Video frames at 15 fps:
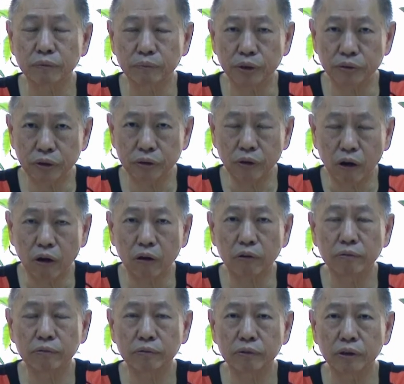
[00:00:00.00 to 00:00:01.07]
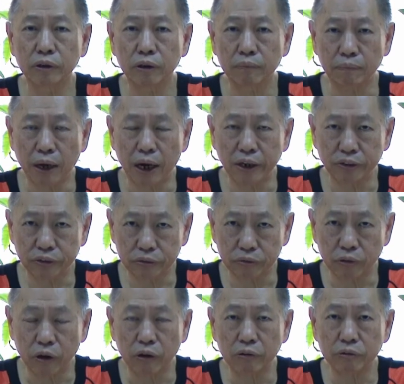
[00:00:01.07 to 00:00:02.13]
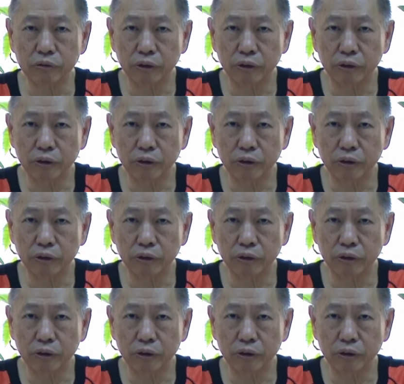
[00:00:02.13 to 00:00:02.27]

民进党，嘛爱想讲